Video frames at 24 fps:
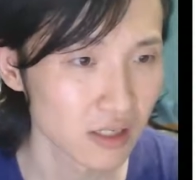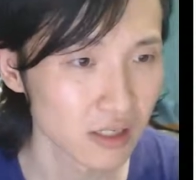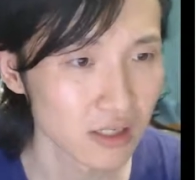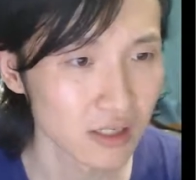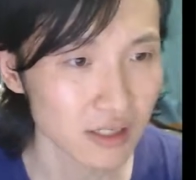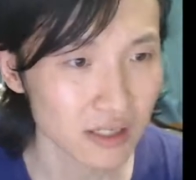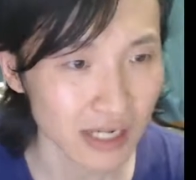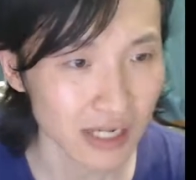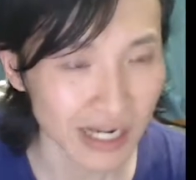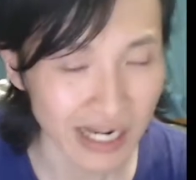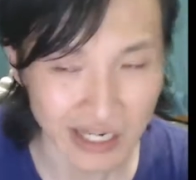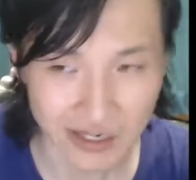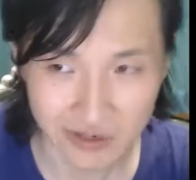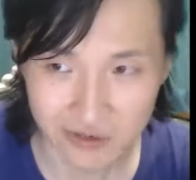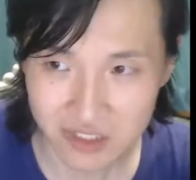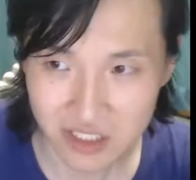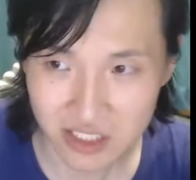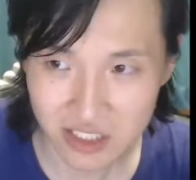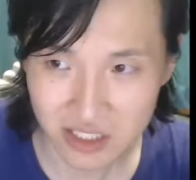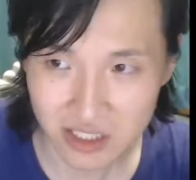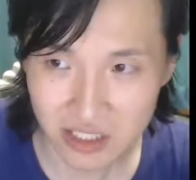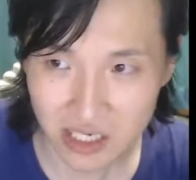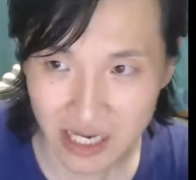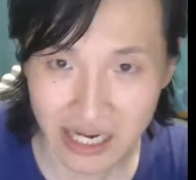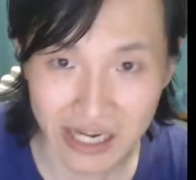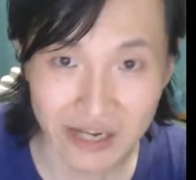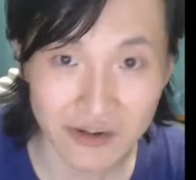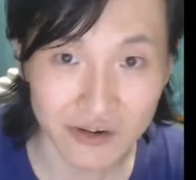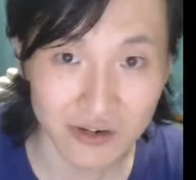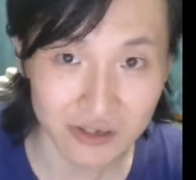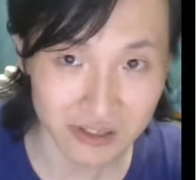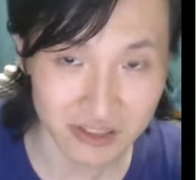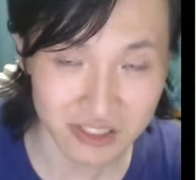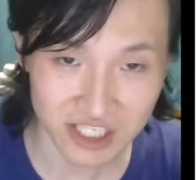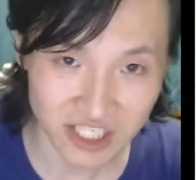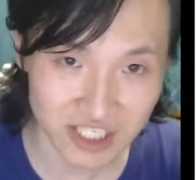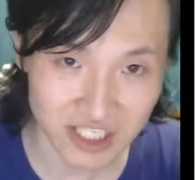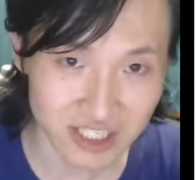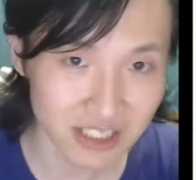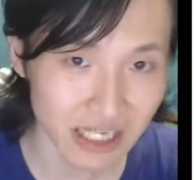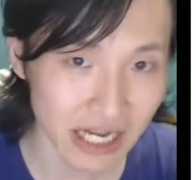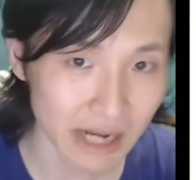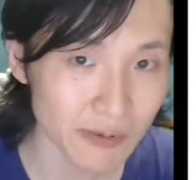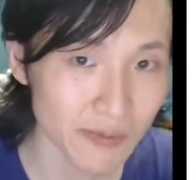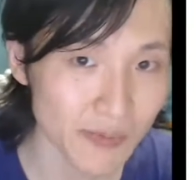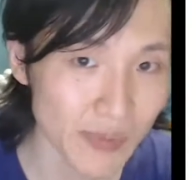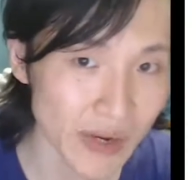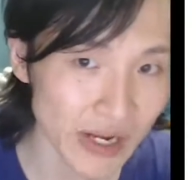还有这还有，其实
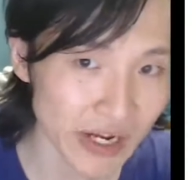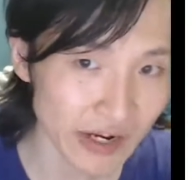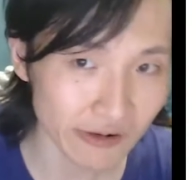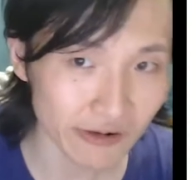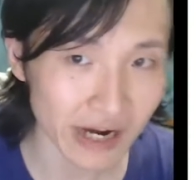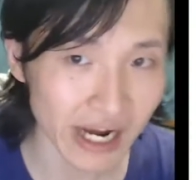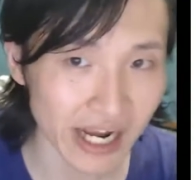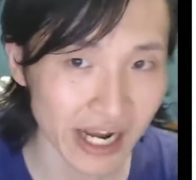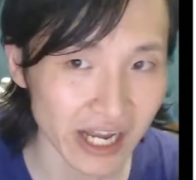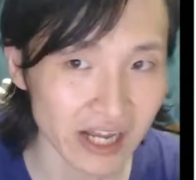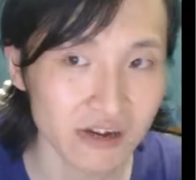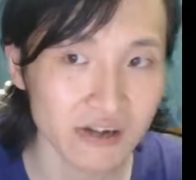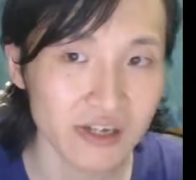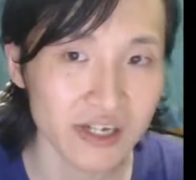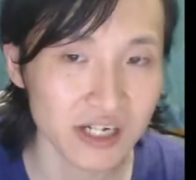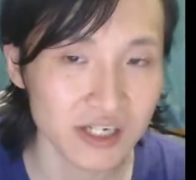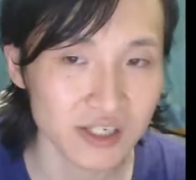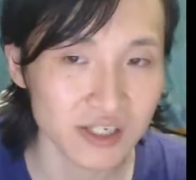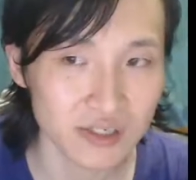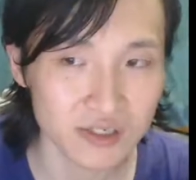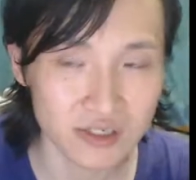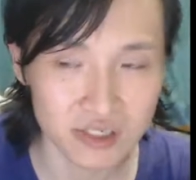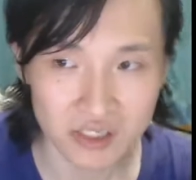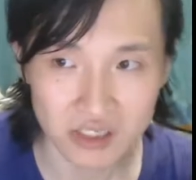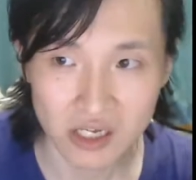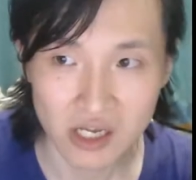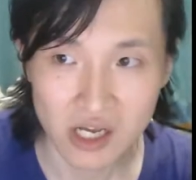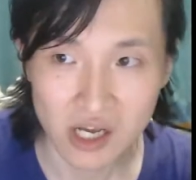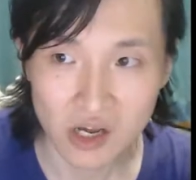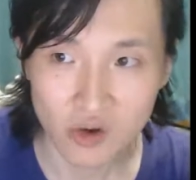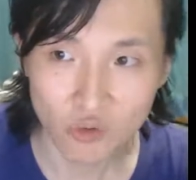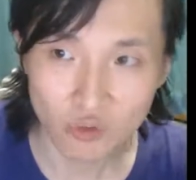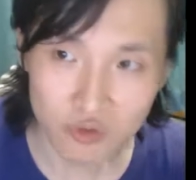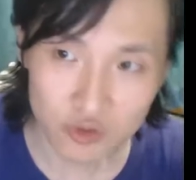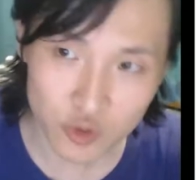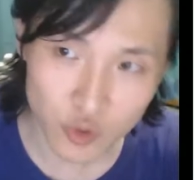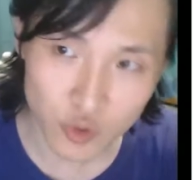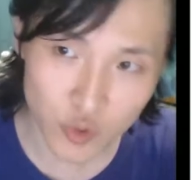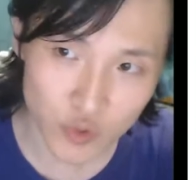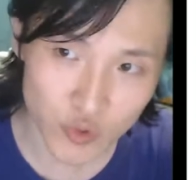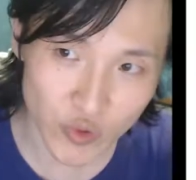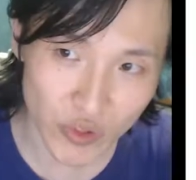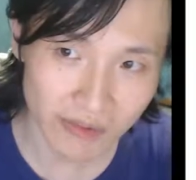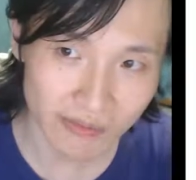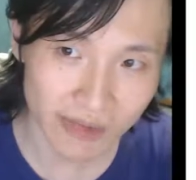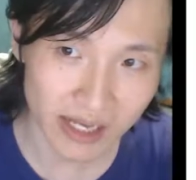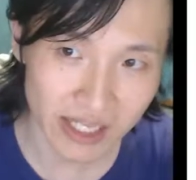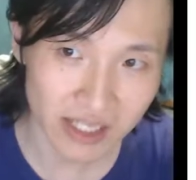他们背后还有一个，就是数
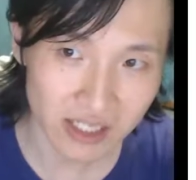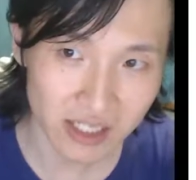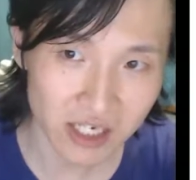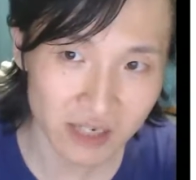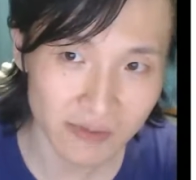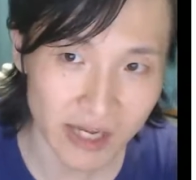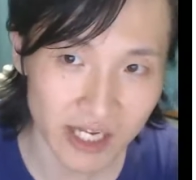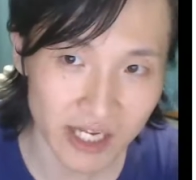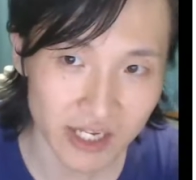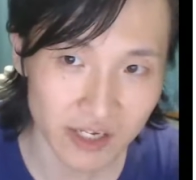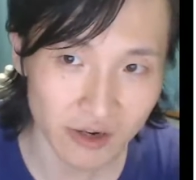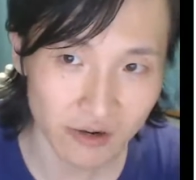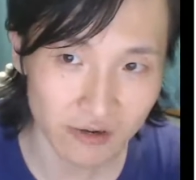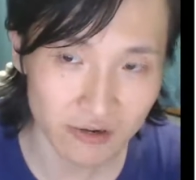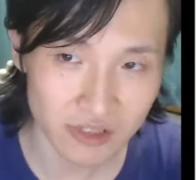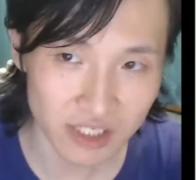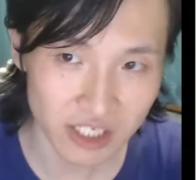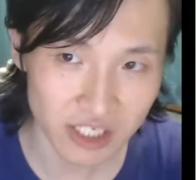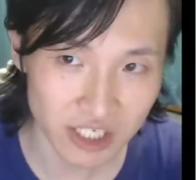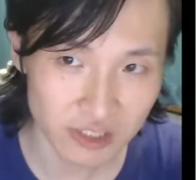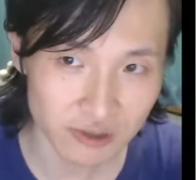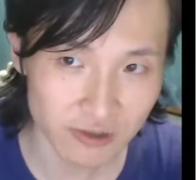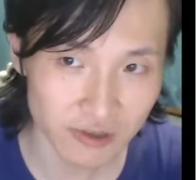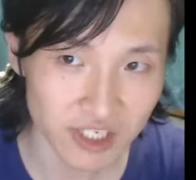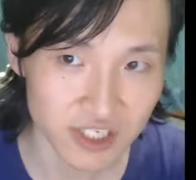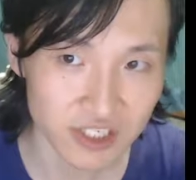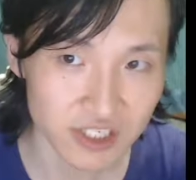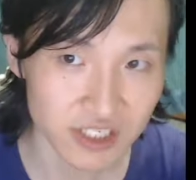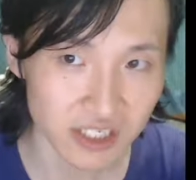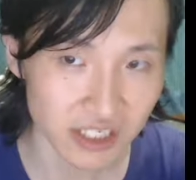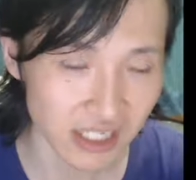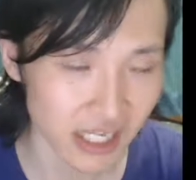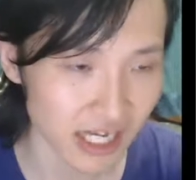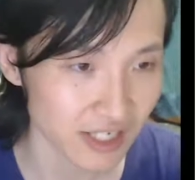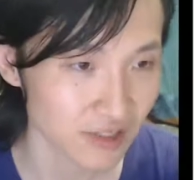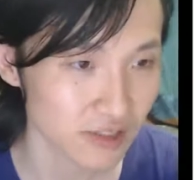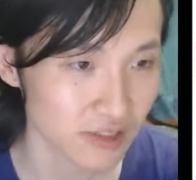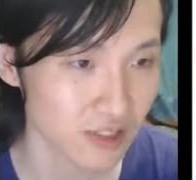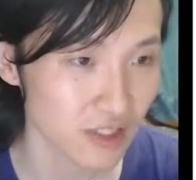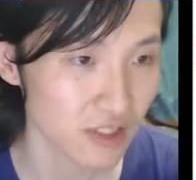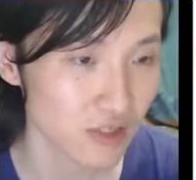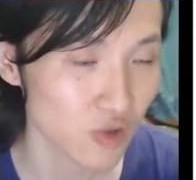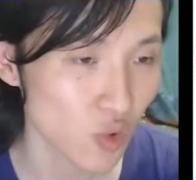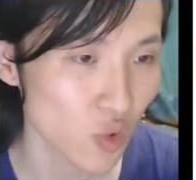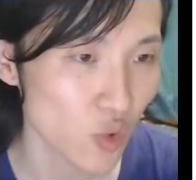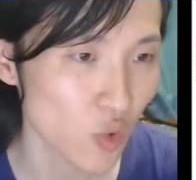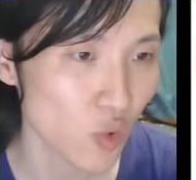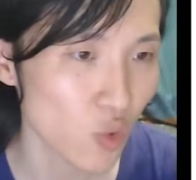学里面特别有一种形态，就是
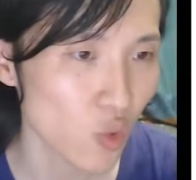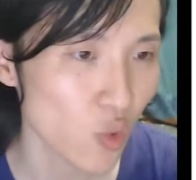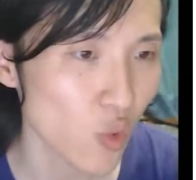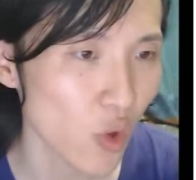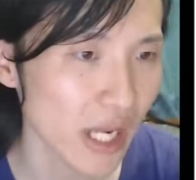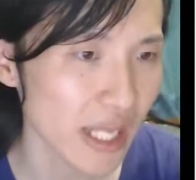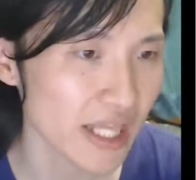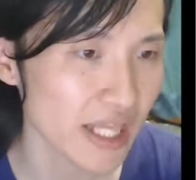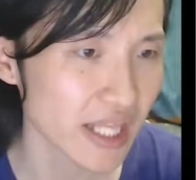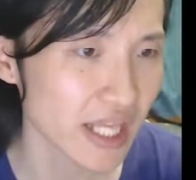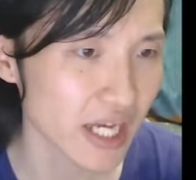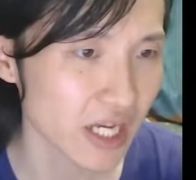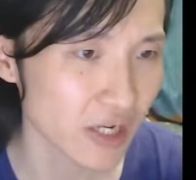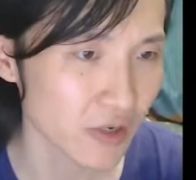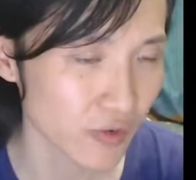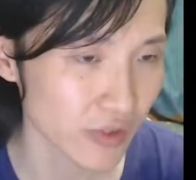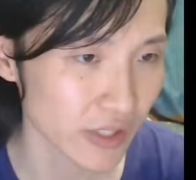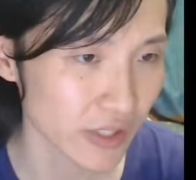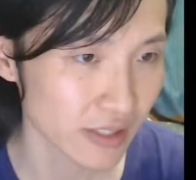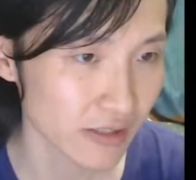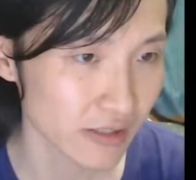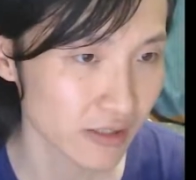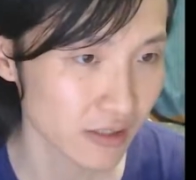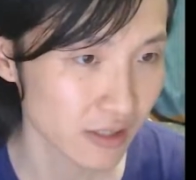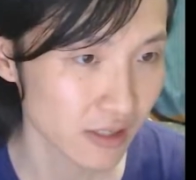观念论，